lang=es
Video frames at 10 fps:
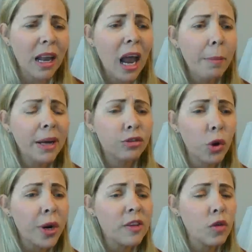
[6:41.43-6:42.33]
la
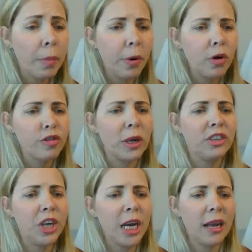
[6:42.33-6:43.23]
pastora y su esposo,
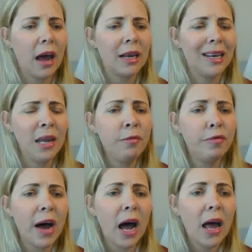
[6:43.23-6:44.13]
Genia,
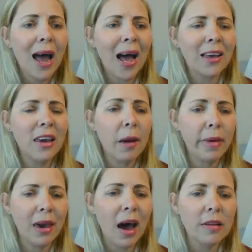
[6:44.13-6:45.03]
ninfa, aquí a
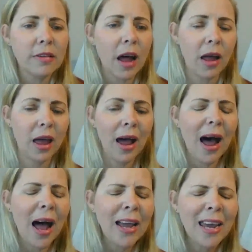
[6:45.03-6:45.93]
mi casa,
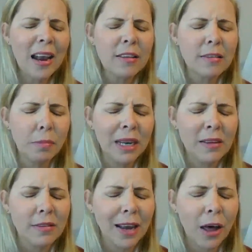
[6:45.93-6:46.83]
ángeles
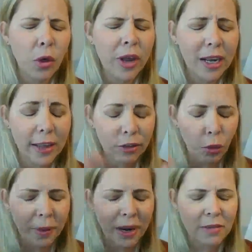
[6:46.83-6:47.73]
ministradores de tu
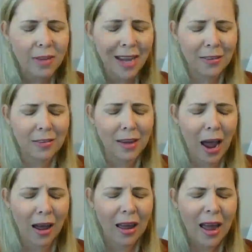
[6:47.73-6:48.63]

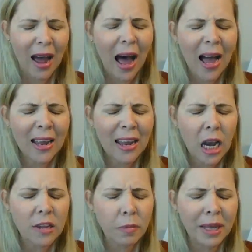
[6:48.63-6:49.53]
presencia,
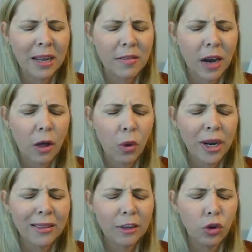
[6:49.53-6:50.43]
ángeles
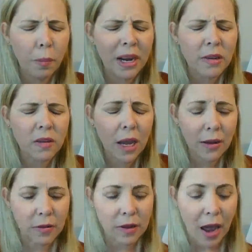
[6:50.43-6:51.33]
ministradores de tu
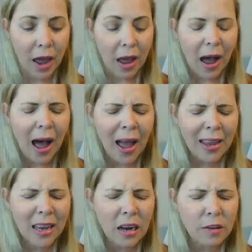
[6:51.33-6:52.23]
presencia,
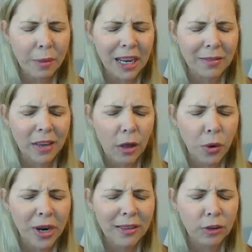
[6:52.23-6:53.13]
ángeles
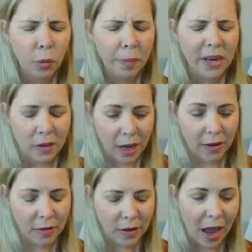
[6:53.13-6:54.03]
ministradores de tu
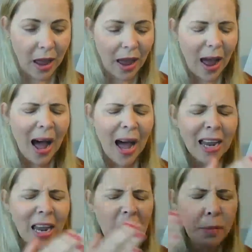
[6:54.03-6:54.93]
presencia,
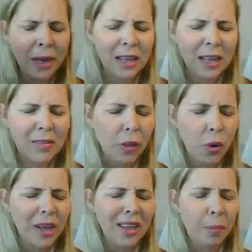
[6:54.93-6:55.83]
ángeles
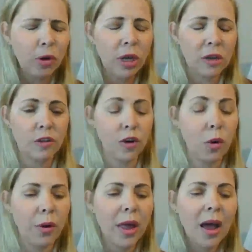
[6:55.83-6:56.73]
ministradores de
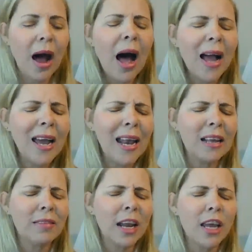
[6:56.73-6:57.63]
protección,
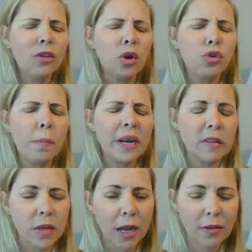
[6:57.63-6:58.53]
ángeles trayendo tu
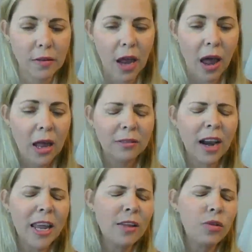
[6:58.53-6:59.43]
presencia,
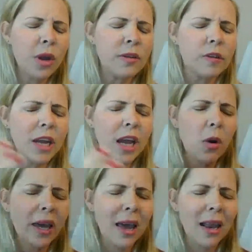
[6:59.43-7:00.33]
trayendo el cielo
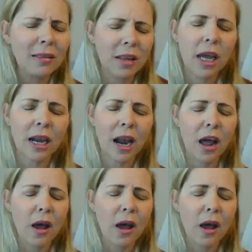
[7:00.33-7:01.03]
aquí a la tierra.